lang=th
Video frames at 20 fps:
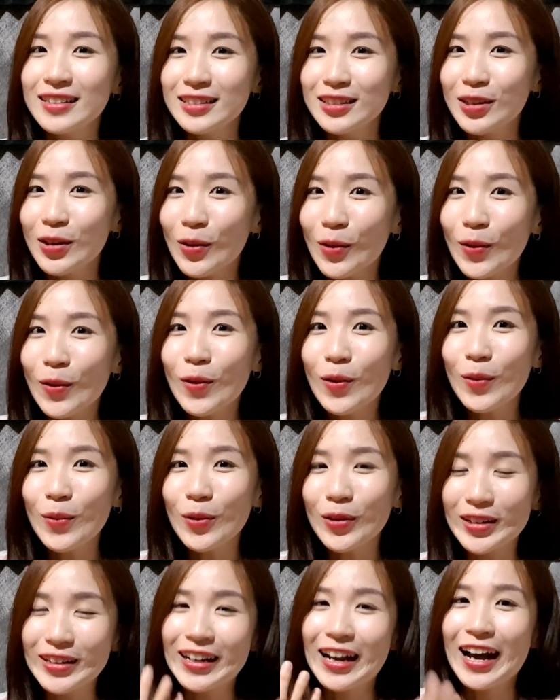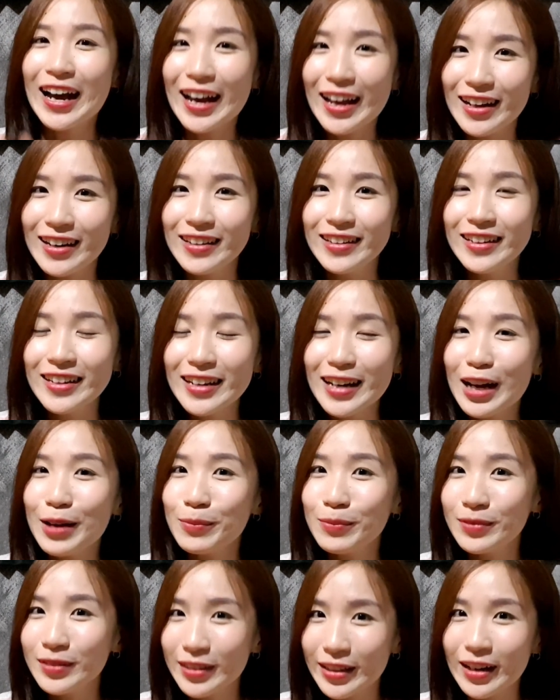โชว์ผลงานที่
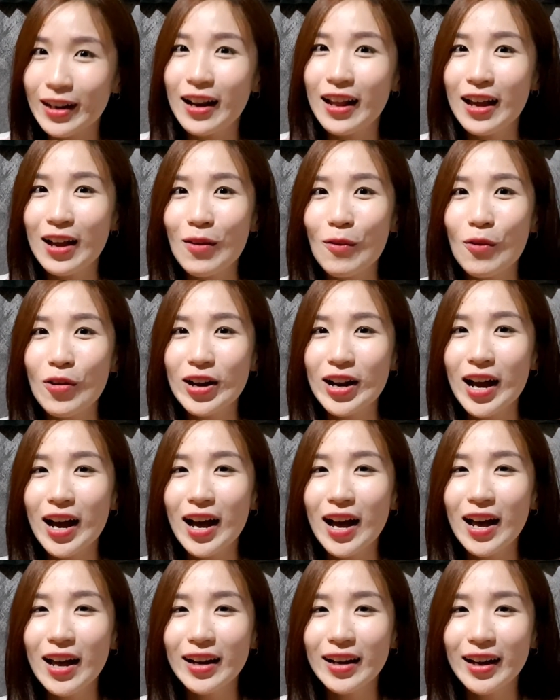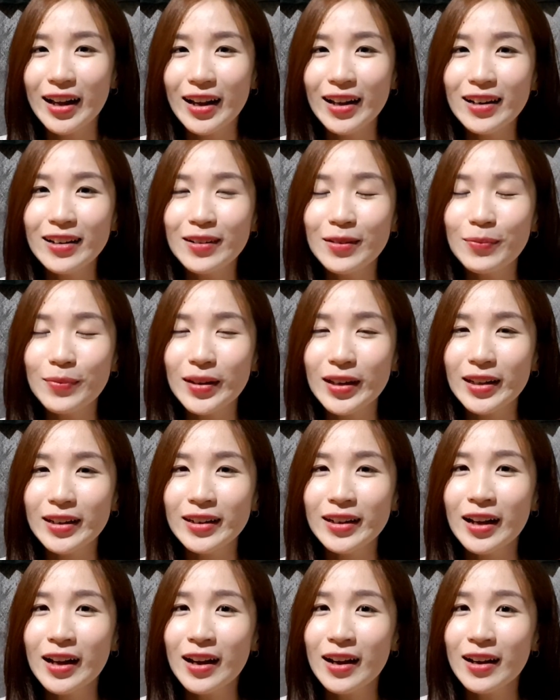ทำเสร็จแล้วก็ได้นะ หรือเป็น
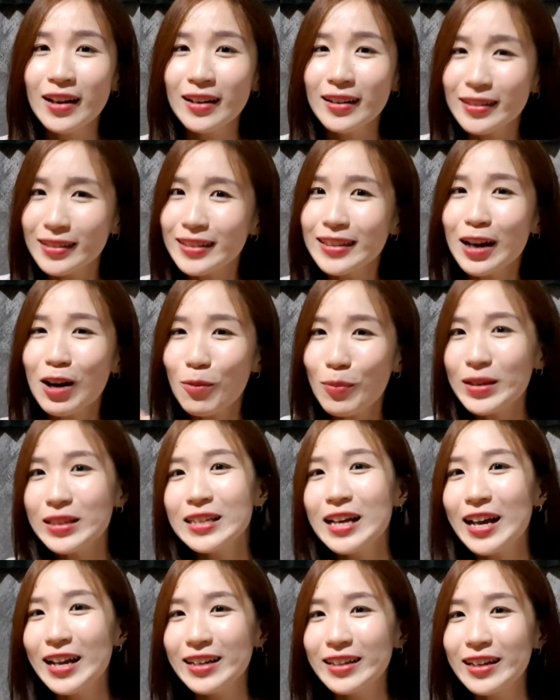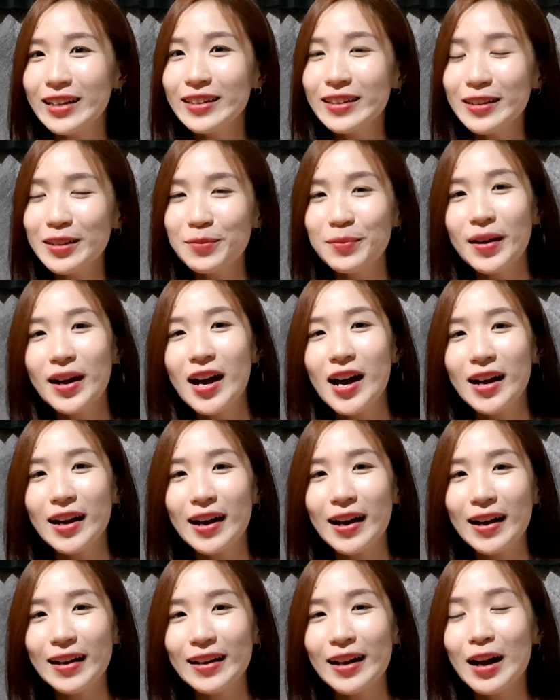คือเอาไปใช้ได้เยอะมาก
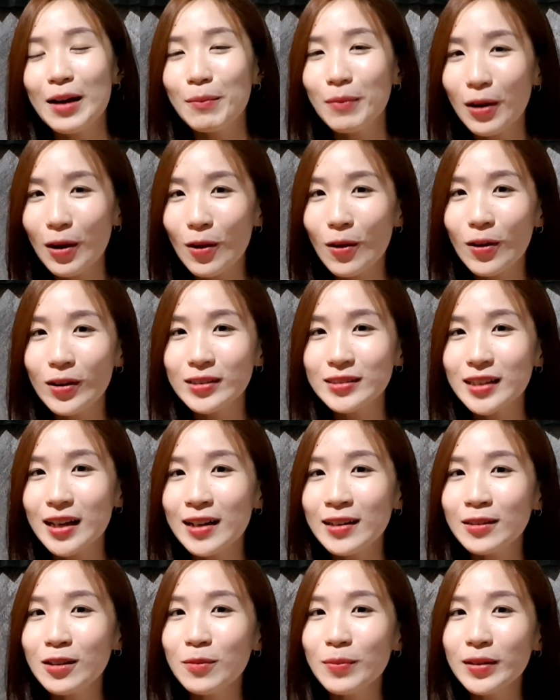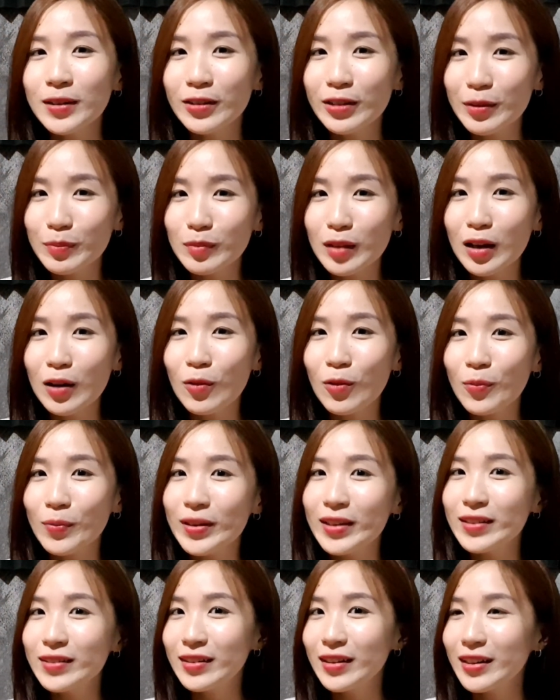อะทำละครสั้นก็เป็นคลิปตลกพ
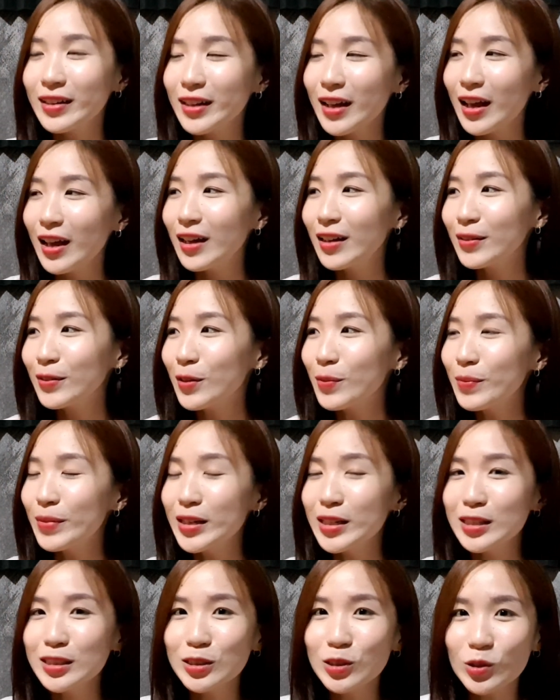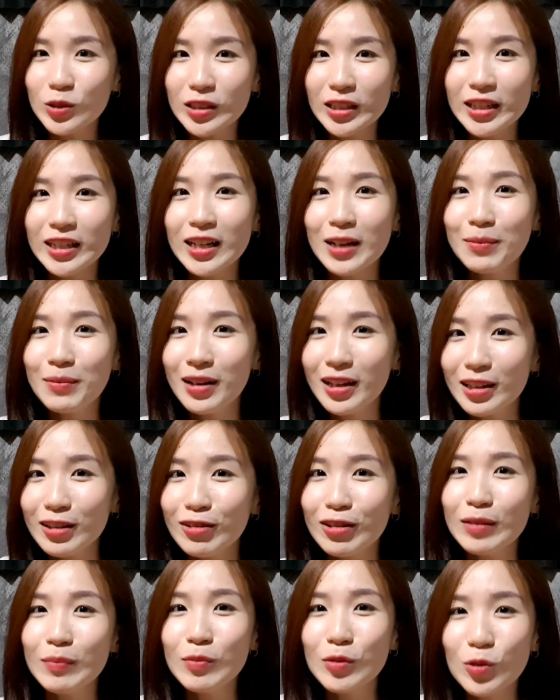รีเซนต์งานก็มีจุดที่ทำให้ค
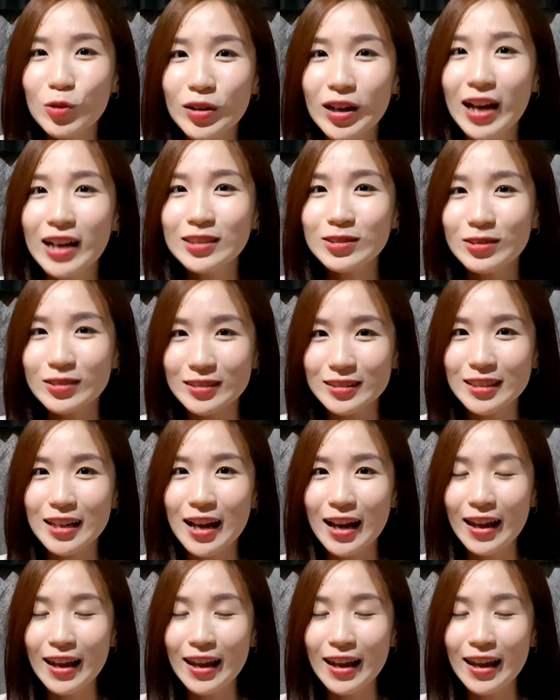ลิปดูน่าสนใจ